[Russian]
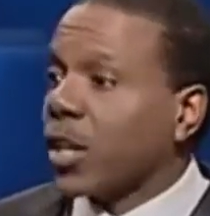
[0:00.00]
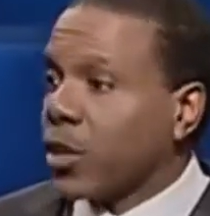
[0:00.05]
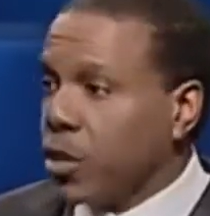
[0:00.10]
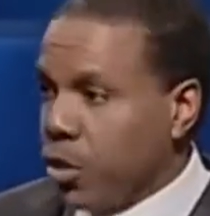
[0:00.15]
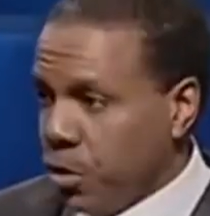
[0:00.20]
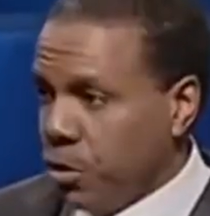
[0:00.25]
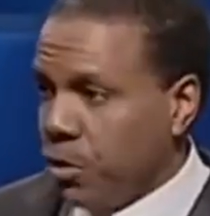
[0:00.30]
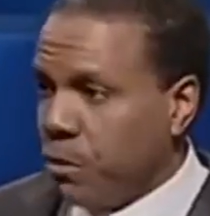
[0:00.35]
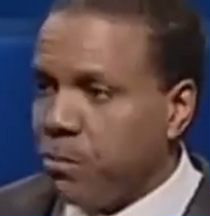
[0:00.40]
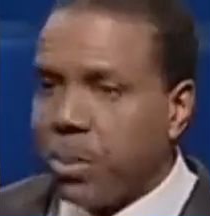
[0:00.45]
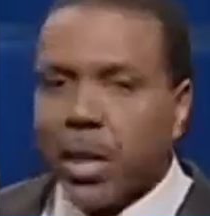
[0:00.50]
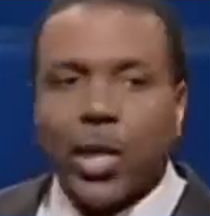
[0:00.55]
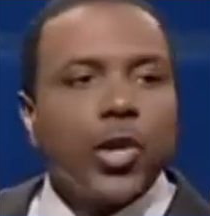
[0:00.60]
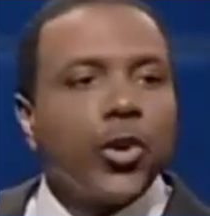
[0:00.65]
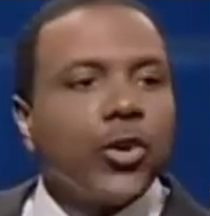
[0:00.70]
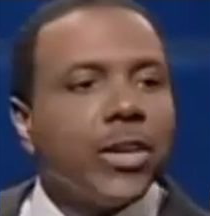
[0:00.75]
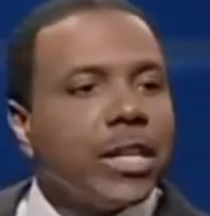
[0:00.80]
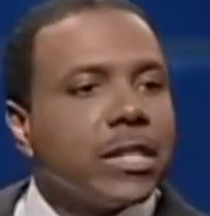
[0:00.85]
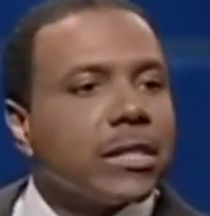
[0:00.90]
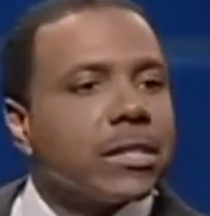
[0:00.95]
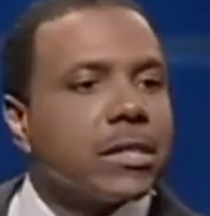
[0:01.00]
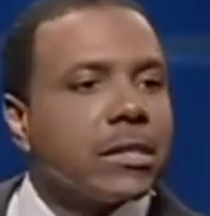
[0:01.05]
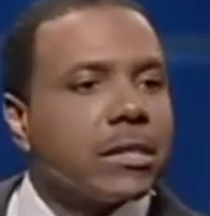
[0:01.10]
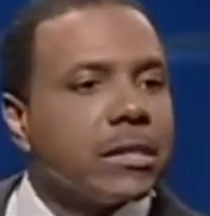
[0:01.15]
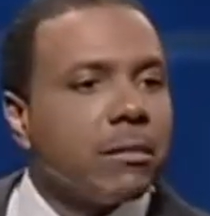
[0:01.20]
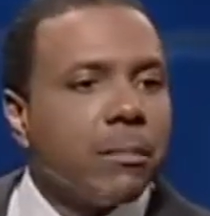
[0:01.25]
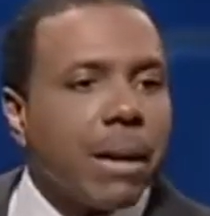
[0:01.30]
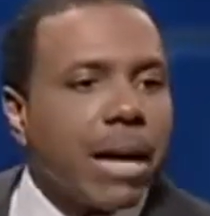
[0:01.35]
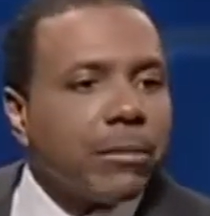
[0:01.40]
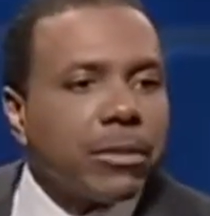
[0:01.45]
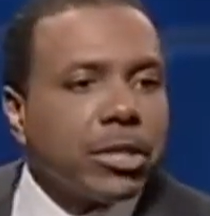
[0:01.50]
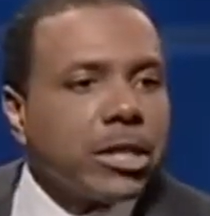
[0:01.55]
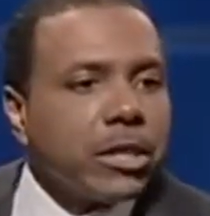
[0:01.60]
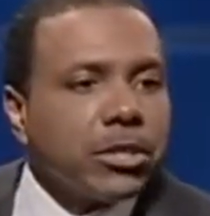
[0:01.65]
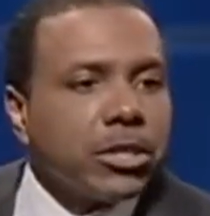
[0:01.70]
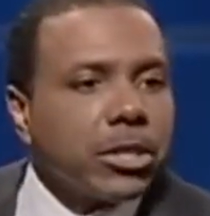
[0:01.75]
вы примете решение жить в грехе,